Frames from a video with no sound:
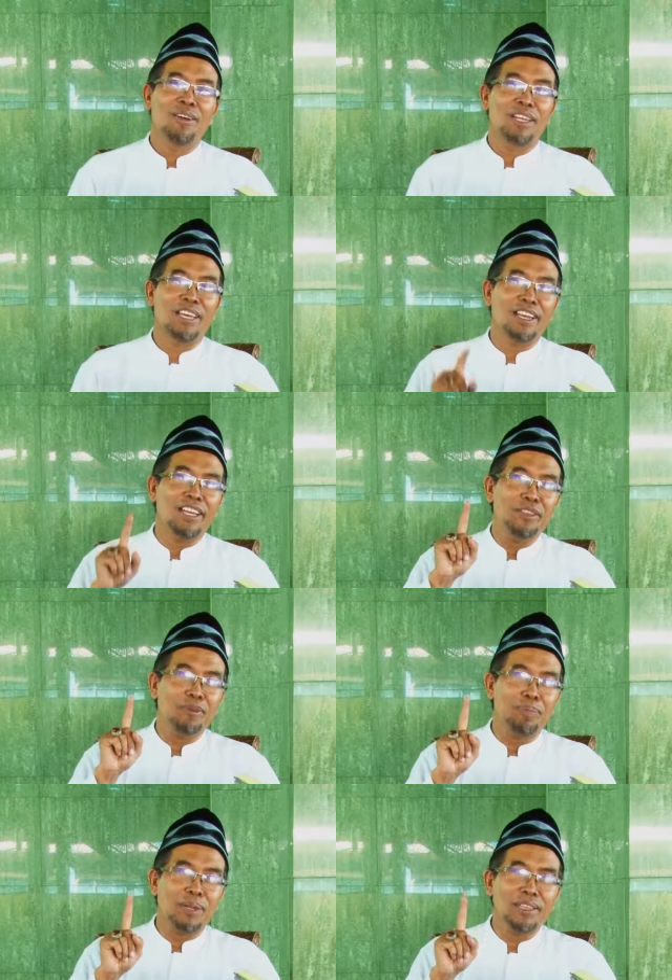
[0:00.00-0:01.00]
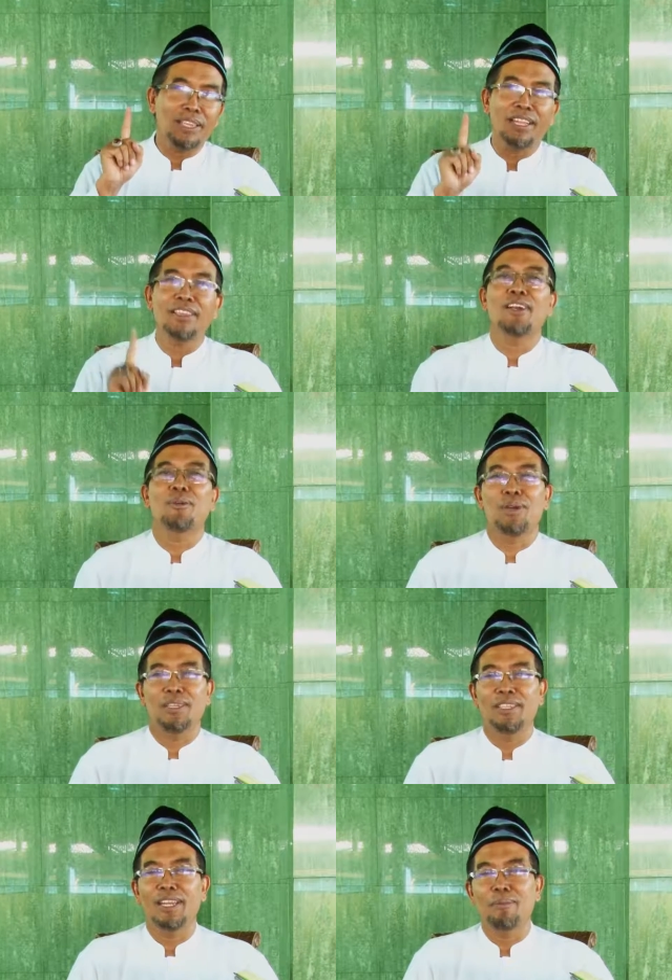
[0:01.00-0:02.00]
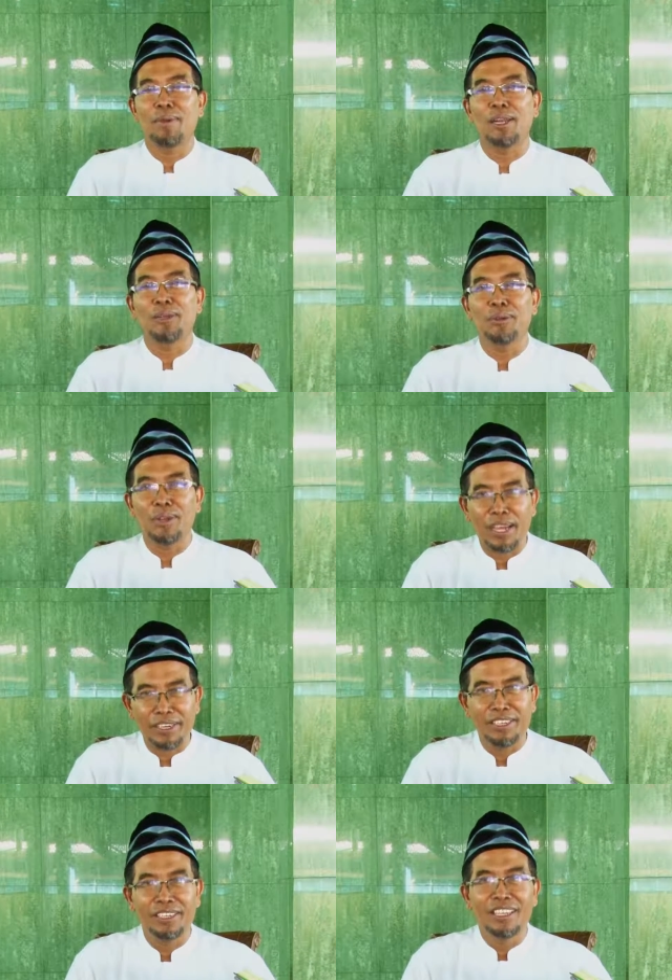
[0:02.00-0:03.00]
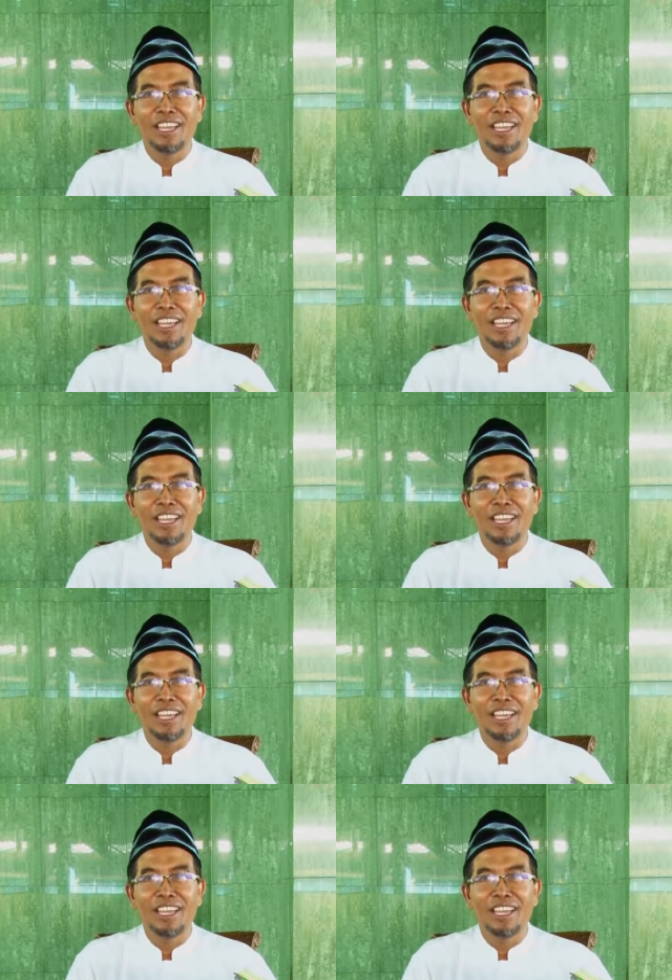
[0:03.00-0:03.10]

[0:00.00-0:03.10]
Oleh karena itu perintah takwa di dalam Al-Qur'an